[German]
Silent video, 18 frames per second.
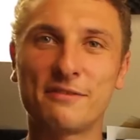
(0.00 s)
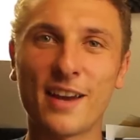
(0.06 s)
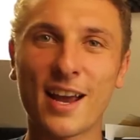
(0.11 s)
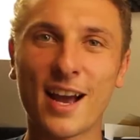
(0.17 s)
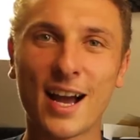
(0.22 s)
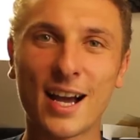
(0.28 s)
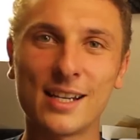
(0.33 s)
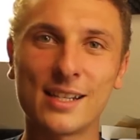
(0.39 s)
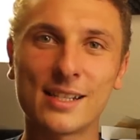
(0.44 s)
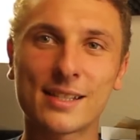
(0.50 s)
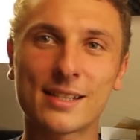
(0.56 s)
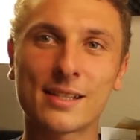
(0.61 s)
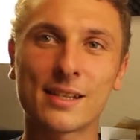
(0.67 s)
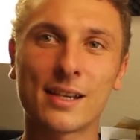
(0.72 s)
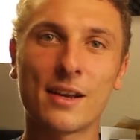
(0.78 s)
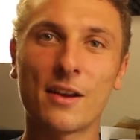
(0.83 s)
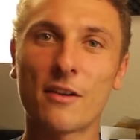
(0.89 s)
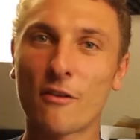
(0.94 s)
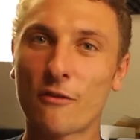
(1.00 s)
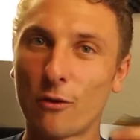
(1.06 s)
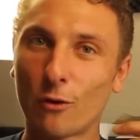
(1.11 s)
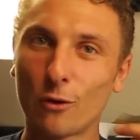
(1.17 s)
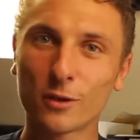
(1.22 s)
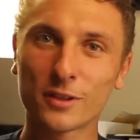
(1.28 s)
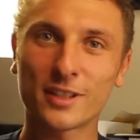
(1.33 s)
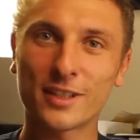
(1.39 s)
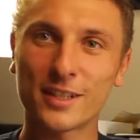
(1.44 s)
wer alles
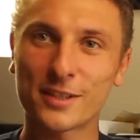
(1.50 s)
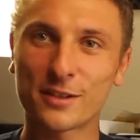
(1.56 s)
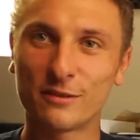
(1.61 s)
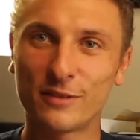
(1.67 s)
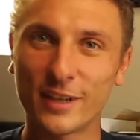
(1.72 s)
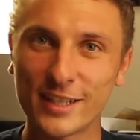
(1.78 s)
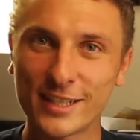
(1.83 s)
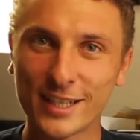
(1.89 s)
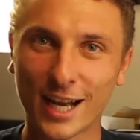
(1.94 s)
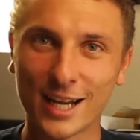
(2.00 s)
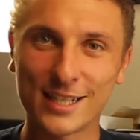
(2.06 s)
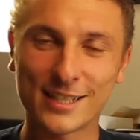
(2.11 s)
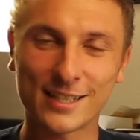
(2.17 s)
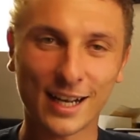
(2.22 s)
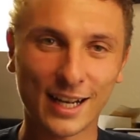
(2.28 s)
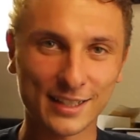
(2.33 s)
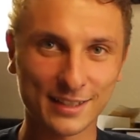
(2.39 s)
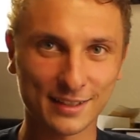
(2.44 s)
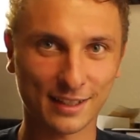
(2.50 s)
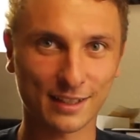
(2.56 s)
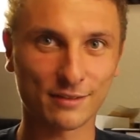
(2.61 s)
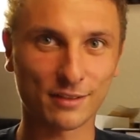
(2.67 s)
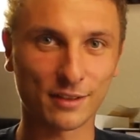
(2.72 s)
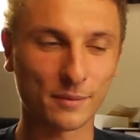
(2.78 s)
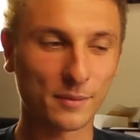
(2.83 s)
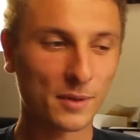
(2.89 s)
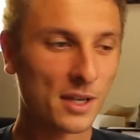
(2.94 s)
vor Ort ist und wen ich alles
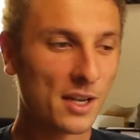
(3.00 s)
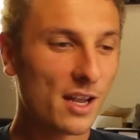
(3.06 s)
antreffe.